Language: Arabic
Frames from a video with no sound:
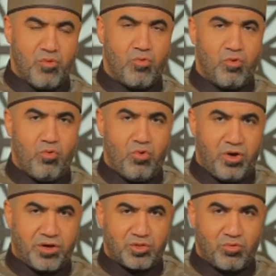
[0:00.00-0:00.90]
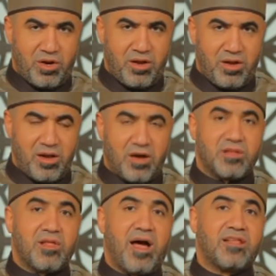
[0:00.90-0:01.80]
ويقول له يا رسول الله
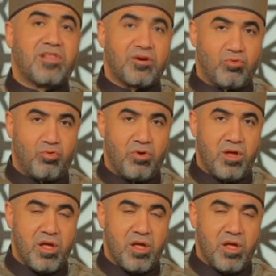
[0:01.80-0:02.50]
لقد أعتقته